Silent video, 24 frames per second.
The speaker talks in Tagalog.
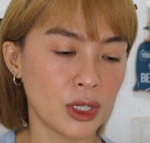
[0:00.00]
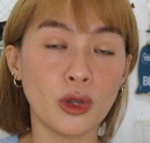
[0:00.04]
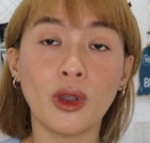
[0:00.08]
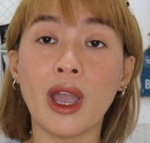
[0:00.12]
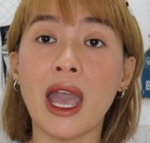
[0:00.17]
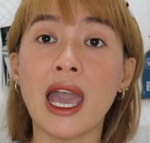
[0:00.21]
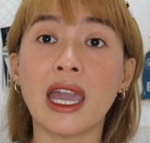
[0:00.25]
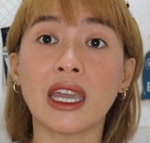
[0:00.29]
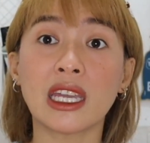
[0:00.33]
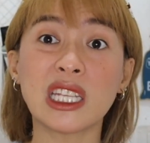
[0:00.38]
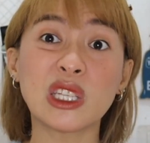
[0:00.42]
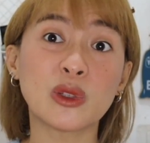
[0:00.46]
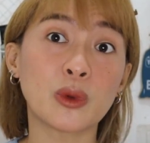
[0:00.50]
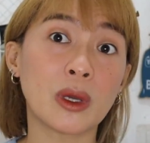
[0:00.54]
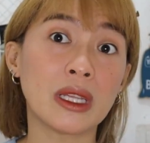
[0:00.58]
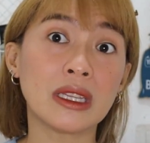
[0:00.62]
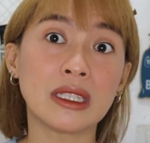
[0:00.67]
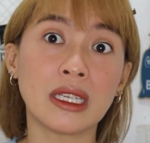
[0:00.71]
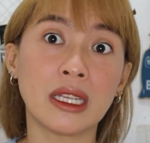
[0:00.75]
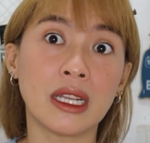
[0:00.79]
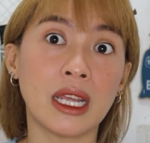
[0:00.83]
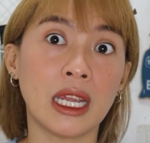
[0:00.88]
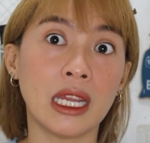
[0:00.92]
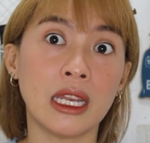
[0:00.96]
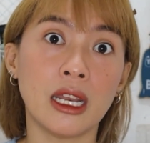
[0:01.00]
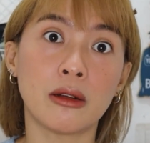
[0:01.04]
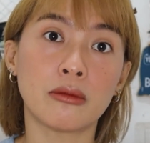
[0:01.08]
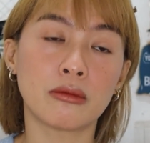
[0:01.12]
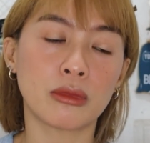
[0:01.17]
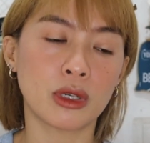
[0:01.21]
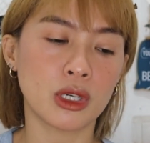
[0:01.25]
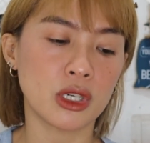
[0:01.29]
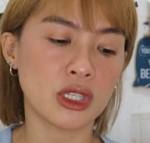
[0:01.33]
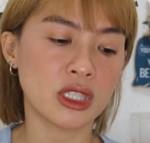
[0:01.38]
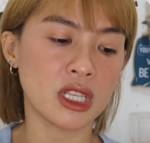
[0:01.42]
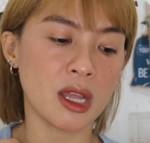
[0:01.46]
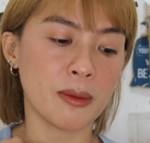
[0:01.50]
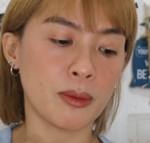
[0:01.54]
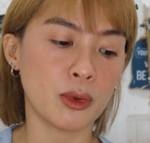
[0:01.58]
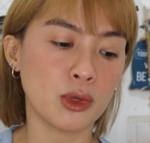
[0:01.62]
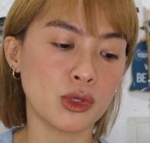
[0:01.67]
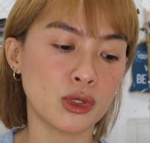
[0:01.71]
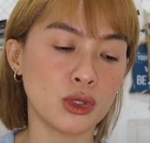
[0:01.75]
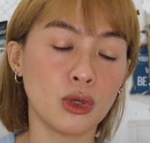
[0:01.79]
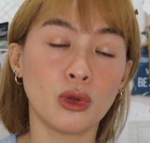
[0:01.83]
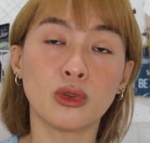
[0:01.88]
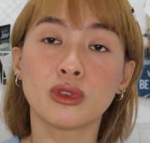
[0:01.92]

Yung akin, 29 numbers. Tapos,